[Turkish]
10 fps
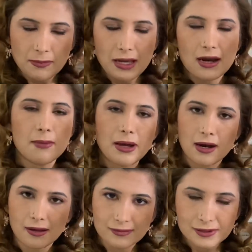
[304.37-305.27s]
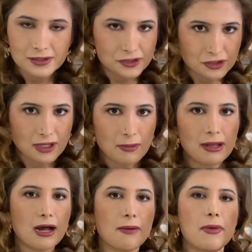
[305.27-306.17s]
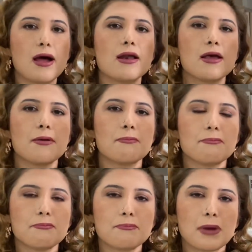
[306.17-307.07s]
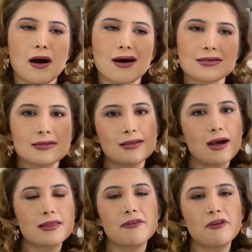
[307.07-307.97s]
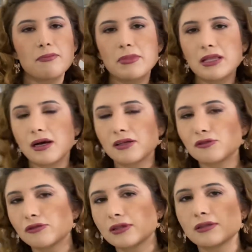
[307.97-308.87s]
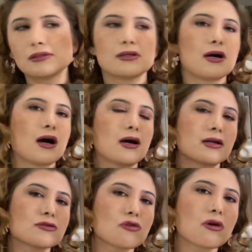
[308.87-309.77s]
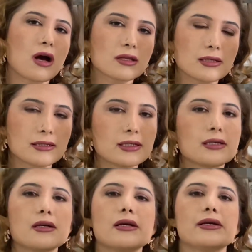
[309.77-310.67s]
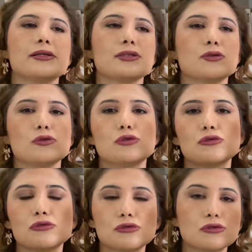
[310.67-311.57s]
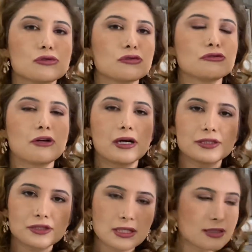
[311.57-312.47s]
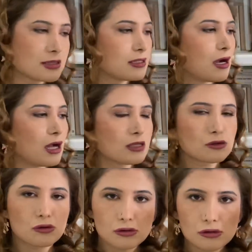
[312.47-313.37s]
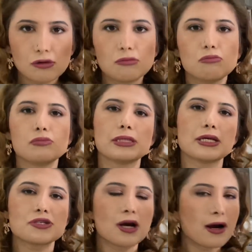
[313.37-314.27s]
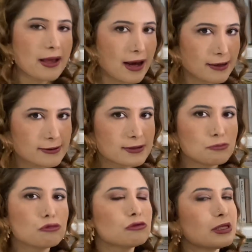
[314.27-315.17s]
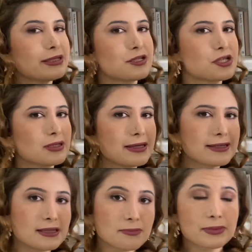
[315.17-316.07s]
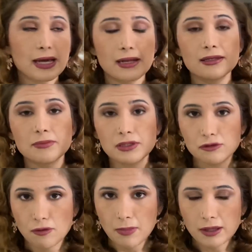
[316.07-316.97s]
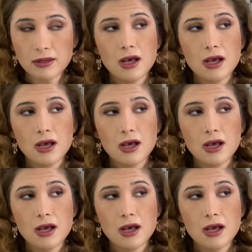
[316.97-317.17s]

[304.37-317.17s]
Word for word: beraber, anlatıcıyla beraber hastane ve Milano'nun ara sokakları, işte uyuşturucusu, fahişesi, alkolü, gece hayatı bunlar içinde gidip gelli bir roman.